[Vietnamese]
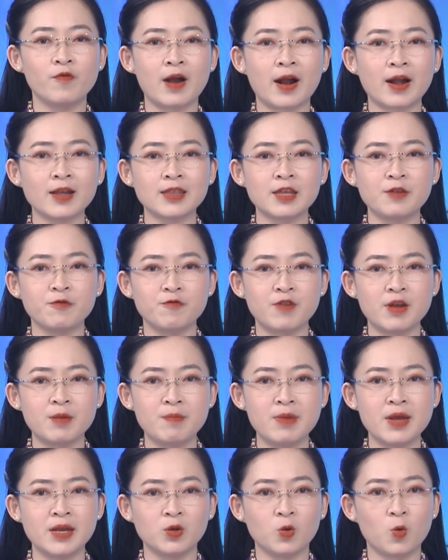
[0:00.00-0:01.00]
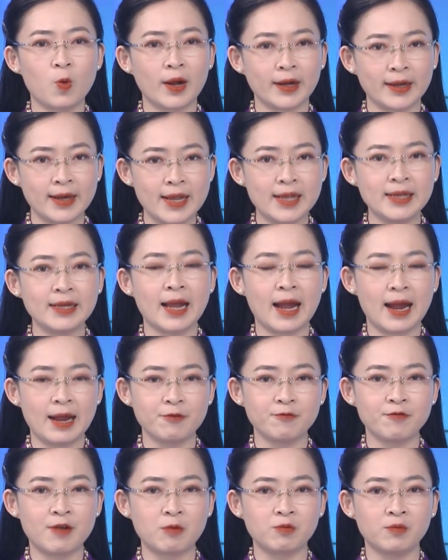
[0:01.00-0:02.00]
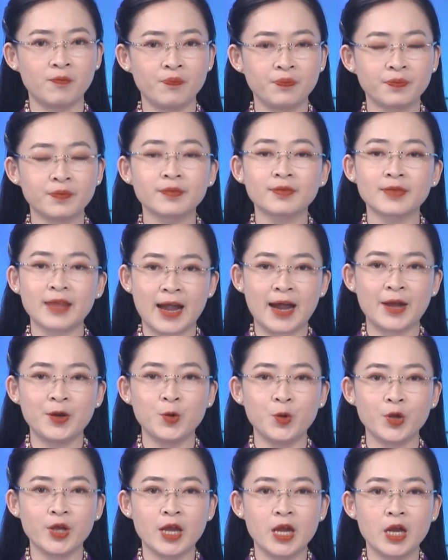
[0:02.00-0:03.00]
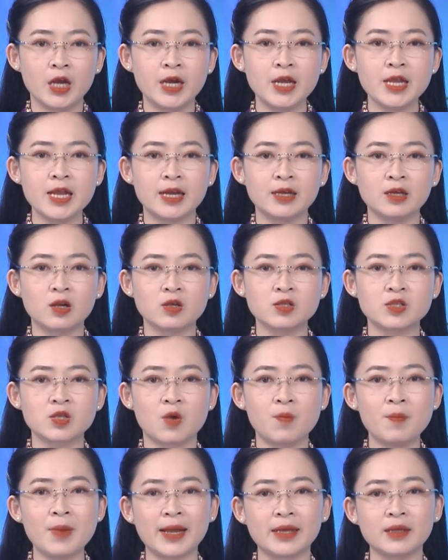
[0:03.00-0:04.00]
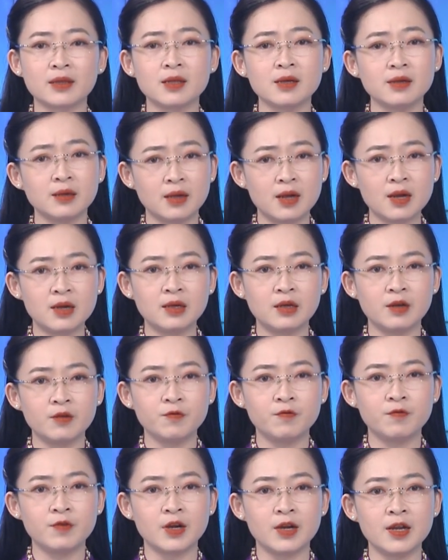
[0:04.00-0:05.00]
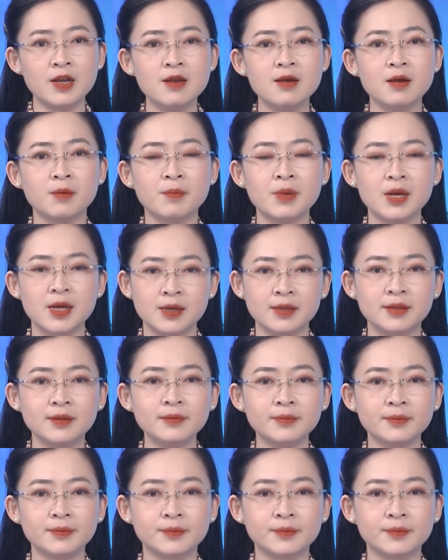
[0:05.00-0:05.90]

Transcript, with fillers: vào các tỉnh ven biển Quảng Ninh, Hải Phòng. Tại Hà Nội, ghi nhận có gió mạnh từng cơn với lượng mưa lớn.